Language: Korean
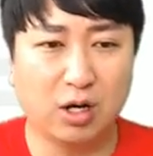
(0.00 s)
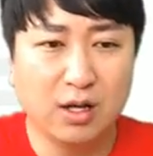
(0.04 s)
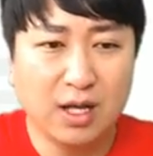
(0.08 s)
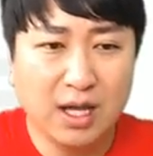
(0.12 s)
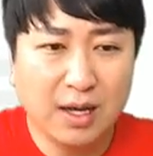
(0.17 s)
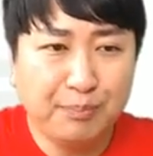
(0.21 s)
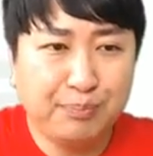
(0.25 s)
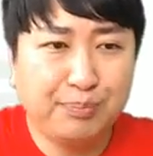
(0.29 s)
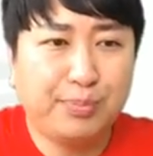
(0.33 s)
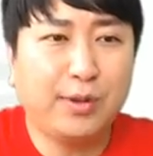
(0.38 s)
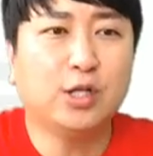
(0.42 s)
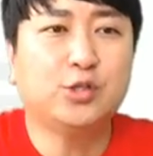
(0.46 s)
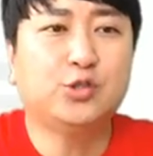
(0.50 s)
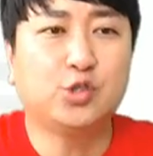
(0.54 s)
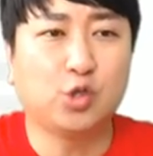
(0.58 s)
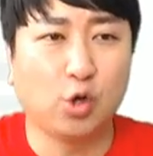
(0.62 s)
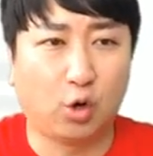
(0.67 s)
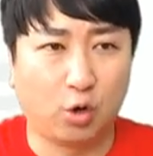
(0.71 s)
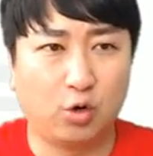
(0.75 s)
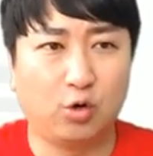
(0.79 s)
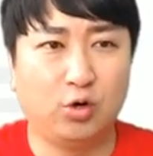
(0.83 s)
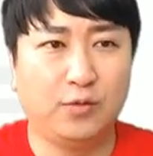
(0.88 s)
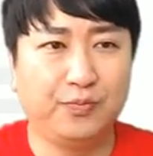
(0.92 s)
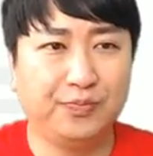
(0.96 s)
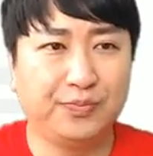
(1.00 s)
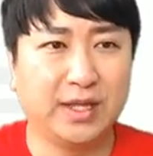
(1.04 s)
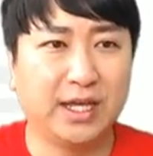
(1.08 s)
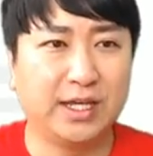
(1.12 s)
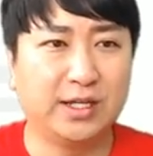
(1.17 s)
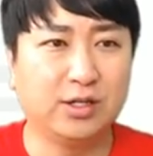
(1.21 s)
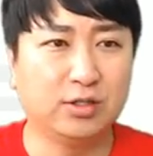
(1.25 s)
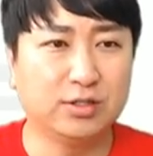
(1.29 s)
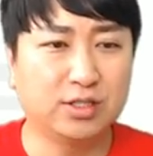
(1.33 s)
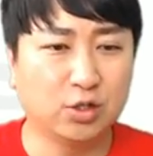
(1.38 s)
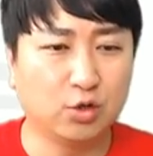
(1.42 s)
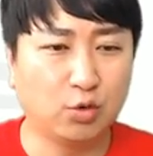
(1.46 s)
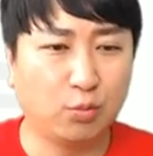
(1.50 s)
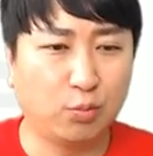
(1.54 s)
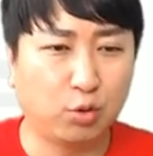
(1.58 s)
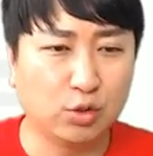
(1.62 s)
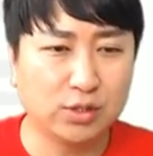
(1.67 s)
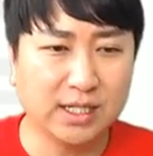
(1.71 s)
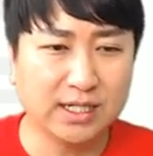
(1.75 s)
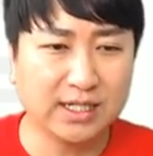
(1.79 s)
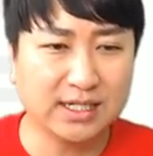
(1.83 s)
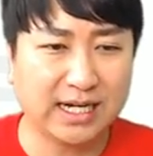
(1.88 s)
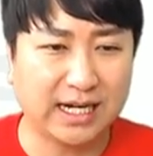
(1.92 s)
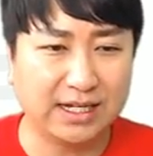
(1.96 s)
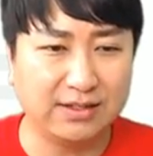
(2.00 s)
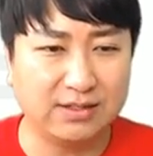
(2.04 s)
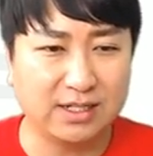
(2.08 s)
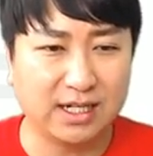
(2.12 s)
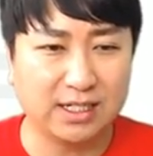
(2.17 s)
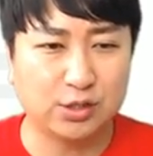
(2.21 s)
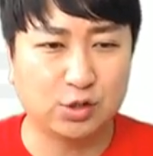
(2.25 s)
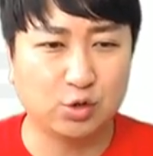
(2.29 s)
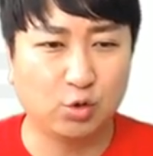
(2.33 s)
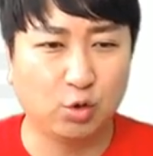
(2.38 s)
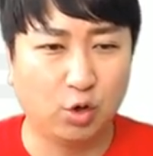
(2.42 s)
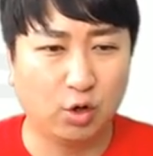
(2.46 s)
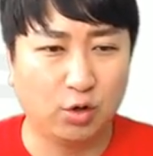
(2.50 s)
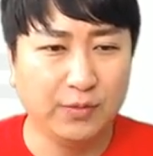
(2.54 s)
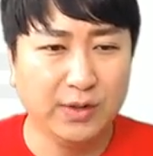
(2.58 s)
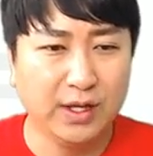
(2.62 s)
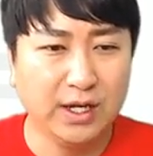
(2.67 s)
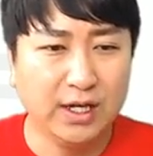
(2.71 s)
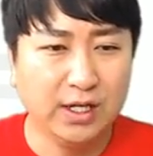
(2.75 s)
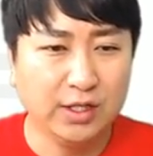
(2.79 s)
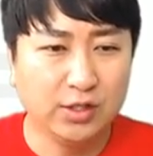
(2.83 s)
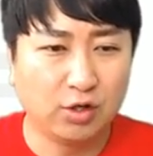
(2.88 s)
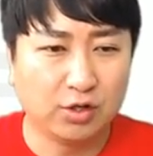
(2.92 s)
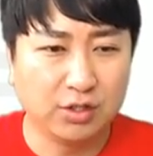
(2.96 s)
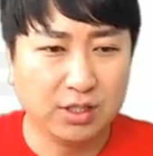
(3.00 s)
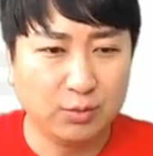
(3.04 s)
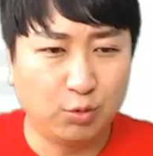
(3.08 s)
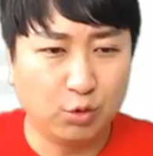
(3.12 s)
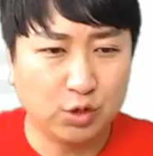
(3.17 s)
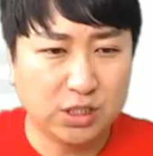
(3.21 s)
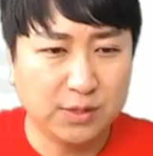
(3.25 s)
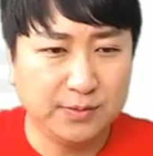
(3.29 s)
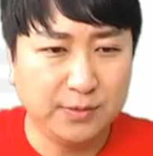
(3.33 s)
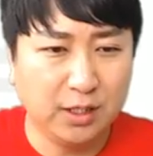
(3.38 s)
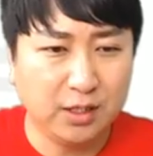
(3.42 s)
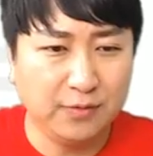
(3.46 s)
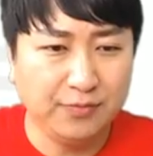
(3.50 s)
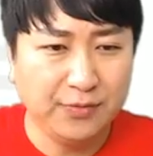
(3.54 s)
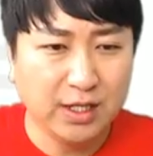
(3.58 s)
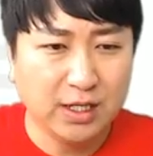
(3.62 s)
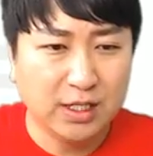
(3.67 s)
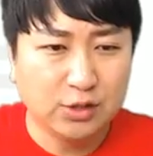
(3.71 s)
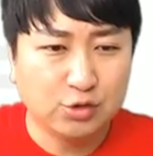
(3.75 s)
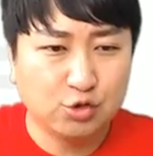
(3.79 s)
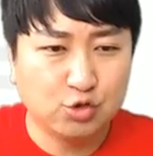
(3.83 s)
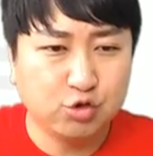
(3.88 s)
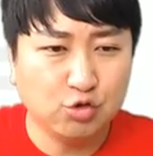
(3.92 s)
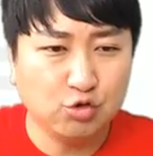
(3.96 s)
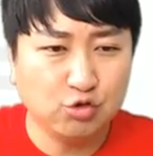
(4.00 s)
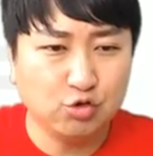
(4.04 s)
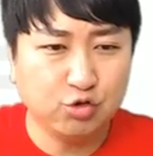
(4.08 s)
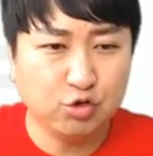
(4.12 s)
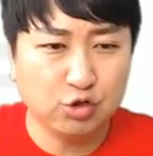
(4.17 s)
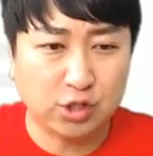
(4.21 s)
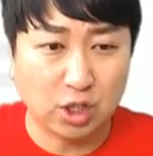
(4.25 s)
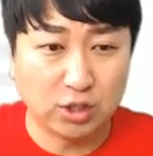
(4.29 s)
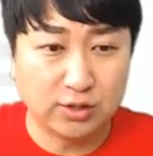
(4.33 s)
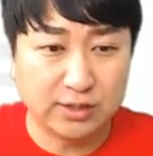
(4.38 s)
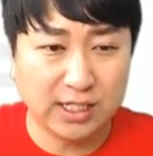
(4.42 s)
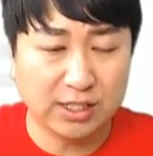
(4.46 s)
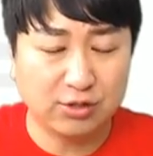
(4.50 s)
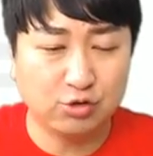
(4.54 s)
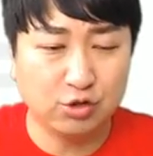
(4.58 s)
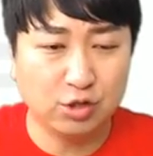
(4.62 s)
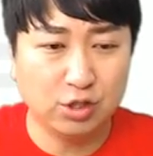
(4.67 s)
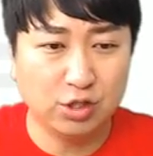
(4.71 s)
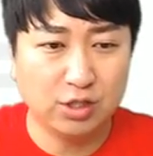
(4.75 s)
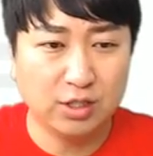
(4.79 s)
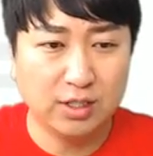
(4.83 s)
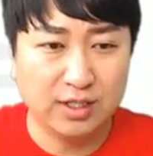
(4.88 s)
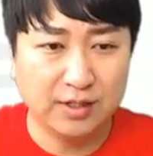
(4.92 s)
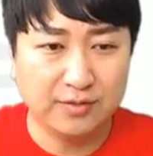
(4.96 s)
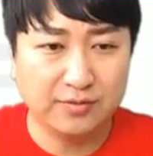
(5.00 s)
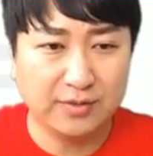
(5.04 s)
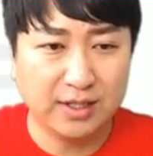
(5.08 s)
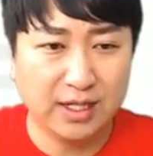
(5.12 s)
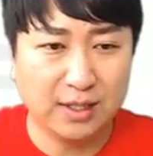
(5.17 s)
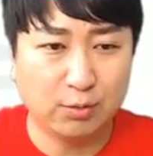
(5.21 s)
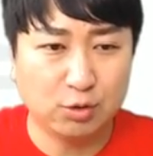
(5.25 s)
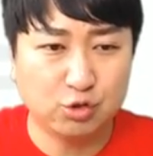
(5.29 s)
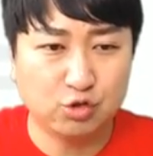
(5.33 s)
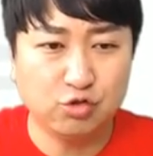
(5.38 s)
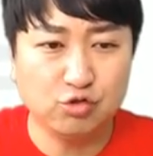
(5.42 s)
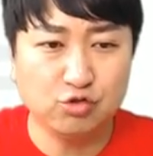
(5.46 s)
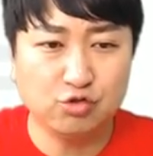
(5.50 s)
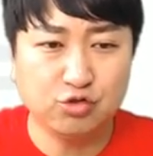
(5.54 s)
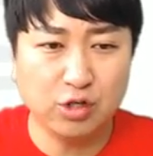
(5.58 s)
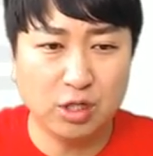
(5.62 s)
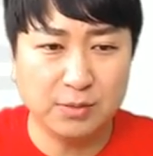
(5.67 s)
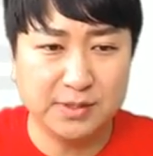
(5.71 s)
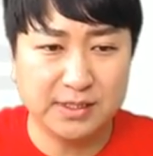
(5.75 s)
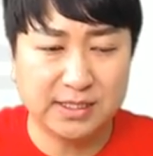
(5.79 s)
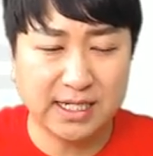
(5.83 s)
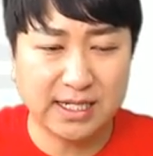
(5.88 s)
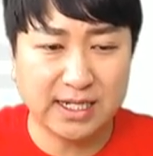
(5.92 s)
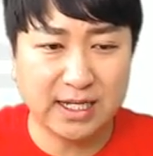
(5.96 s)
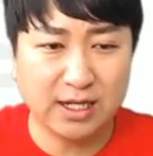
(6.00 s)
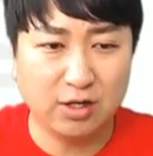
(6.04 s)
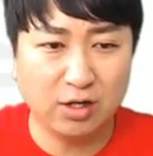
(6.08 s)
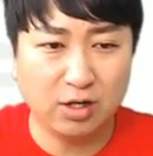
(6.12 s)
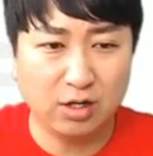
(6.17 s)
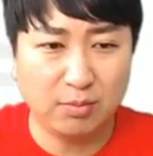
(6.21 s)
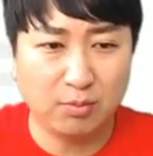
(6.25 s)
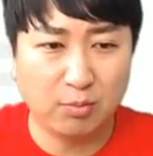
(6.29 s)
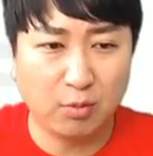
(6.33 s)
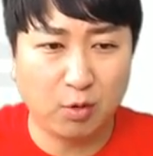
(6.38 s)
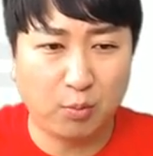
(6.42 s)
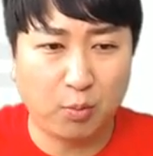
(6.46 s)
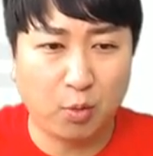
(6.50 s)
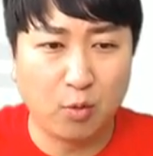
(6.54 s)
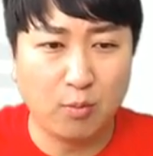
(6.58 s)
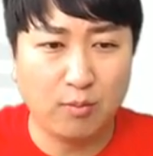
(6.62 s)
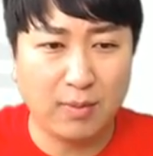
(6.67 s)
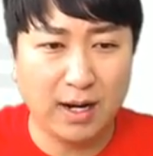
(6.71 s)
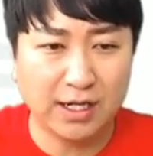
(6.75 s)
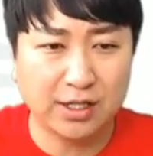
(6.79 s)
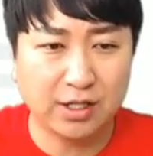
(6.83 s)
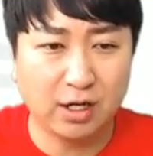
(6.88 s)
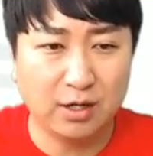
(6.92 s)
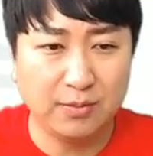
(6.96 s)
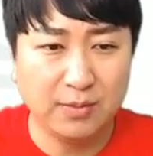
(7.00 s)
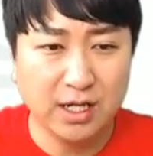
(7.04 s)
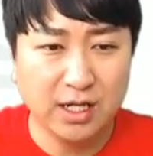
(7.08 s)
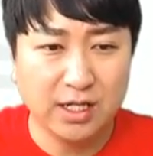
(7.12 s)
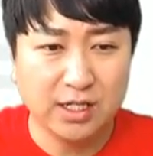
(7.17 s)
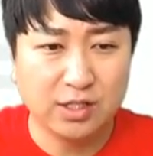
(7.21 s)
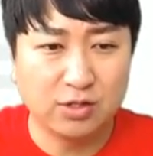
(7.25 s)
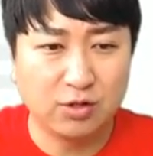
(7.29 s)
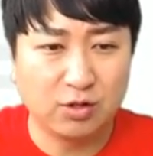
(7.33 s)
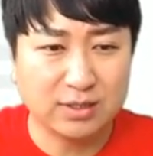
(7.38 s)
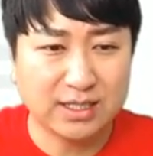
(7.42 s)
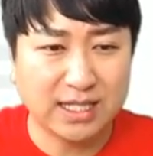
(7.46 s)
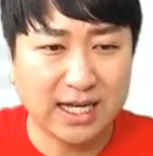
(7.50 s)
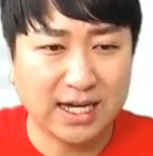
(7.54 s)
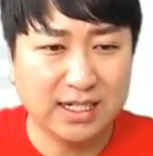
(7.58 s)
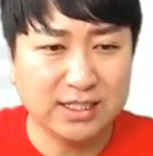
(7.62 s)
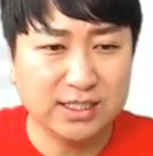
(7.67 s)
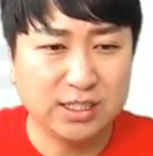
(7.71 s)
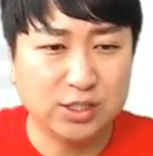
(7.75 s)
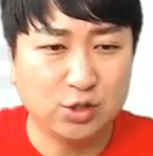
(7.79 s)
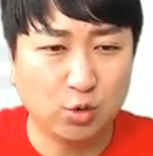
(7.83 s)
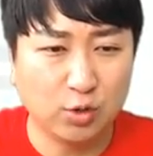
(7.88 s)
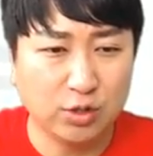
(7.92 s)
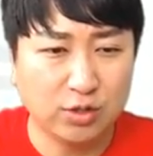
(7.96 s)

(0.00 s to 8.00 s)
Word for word: 뼈 쪽, 네, 이럴 때도 보장이 가능하시고 여기 보시면 충수 절제술, 네, 뭐 충수염 있잖아요. 뭐 복막염 이런 거 다 이종에서